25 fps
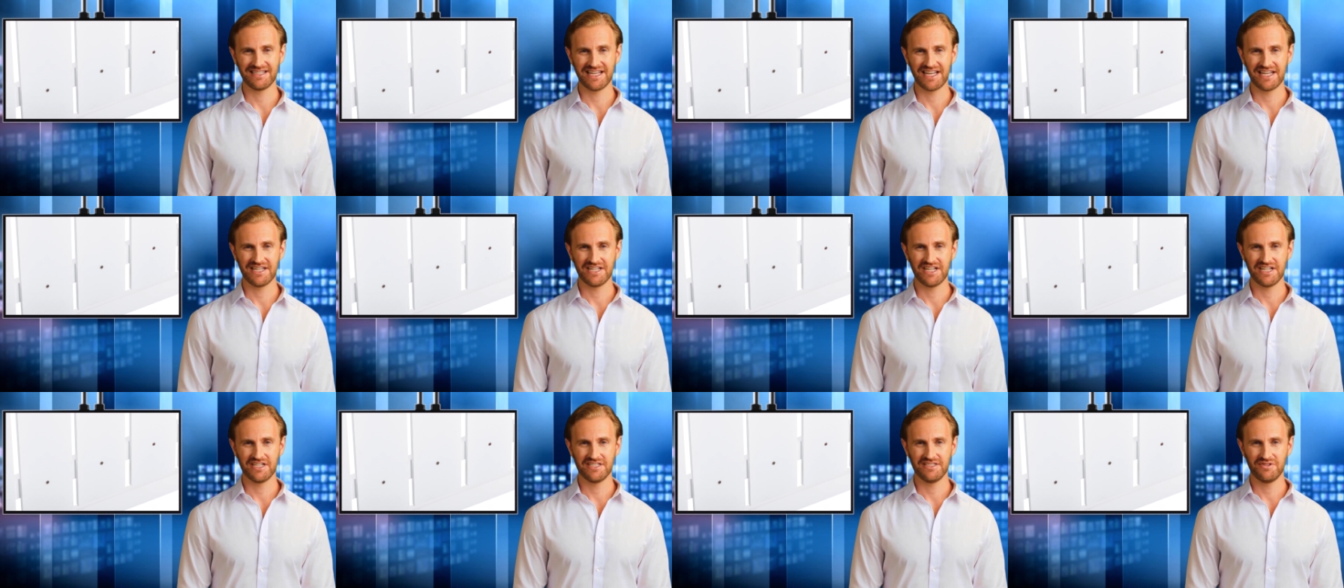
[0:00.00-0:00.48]

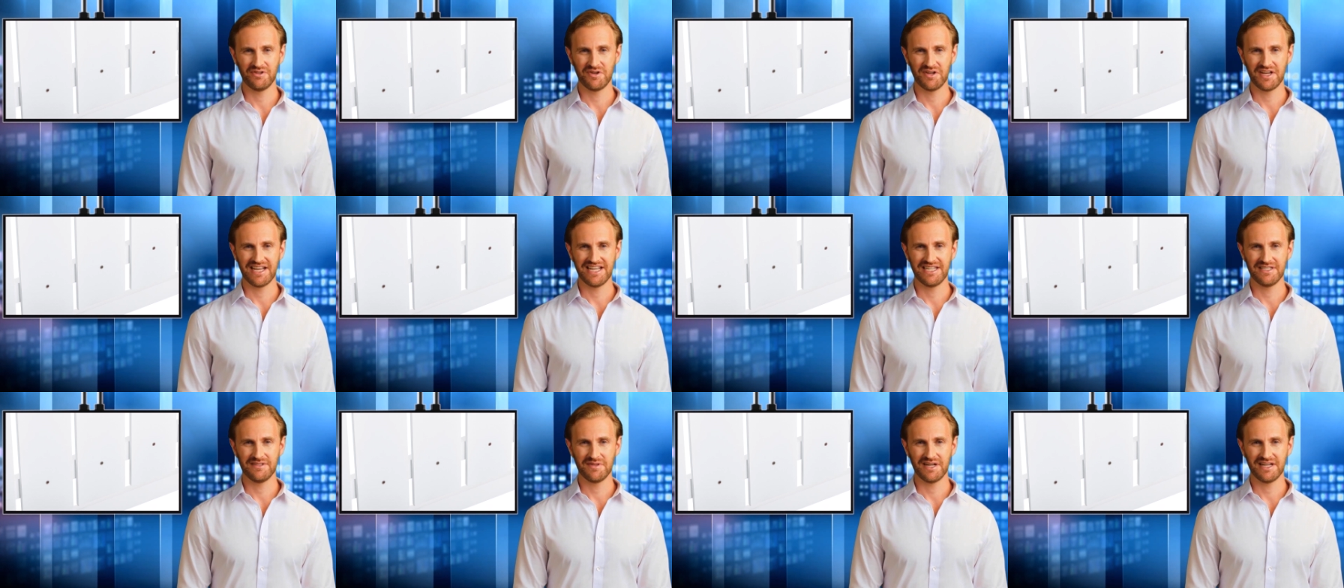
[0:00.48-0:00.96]
der nicht
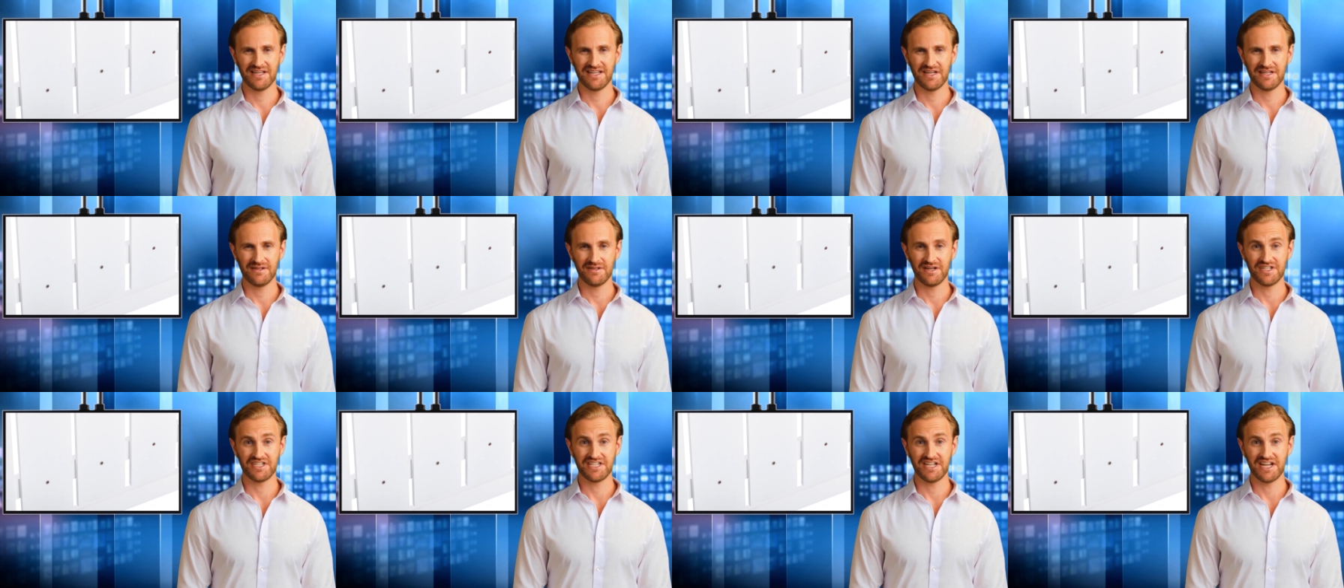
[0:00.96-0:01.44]
nur als
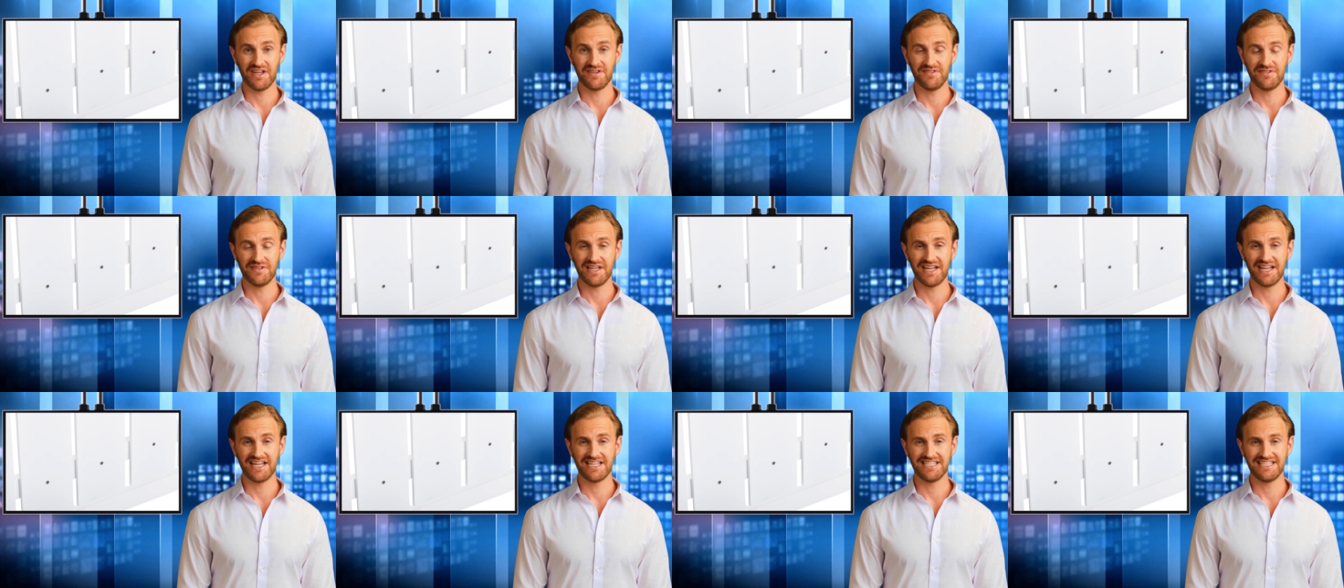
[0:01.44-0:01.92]
bequemer
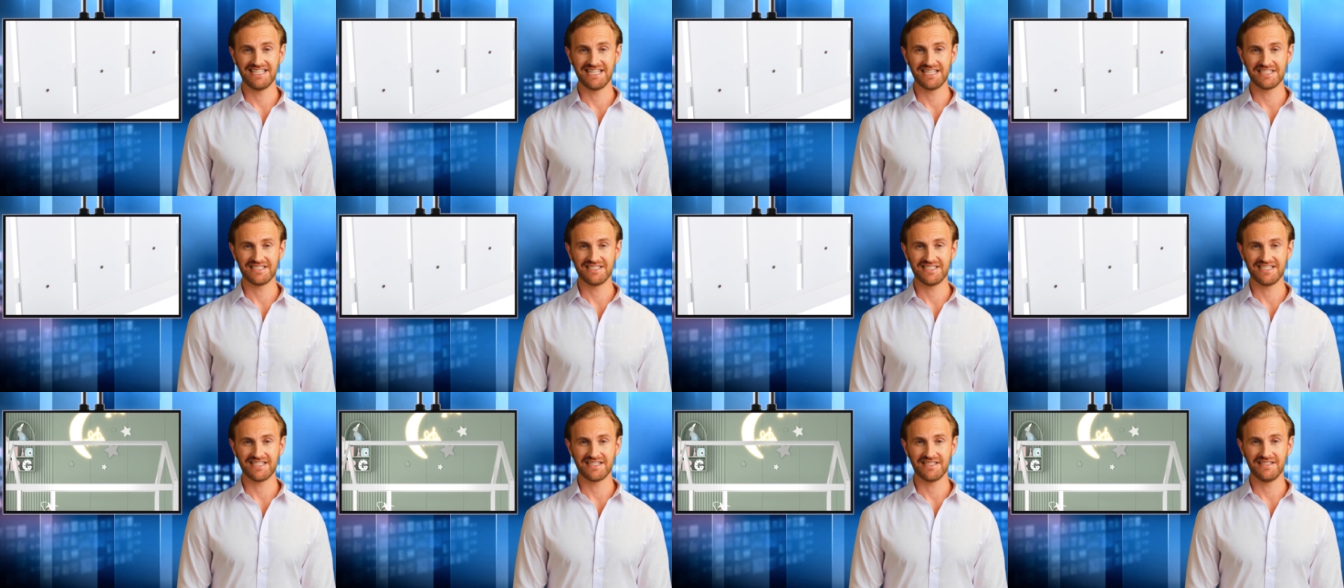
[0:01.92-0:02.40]
Schlafbereich
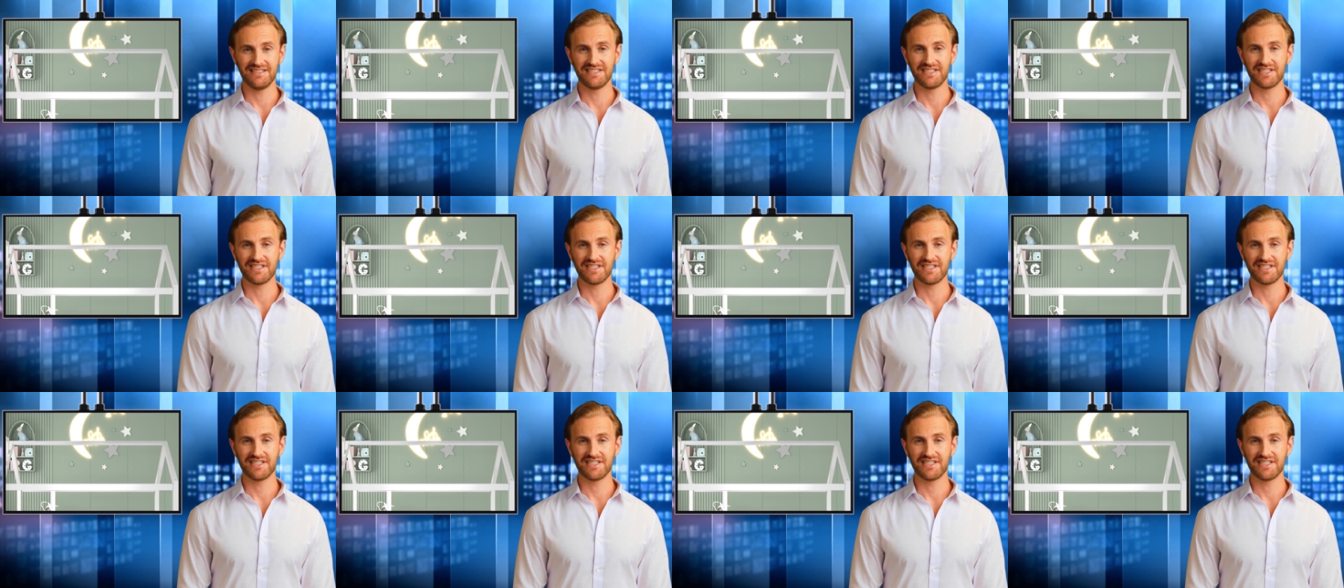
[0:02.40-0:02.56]
dient,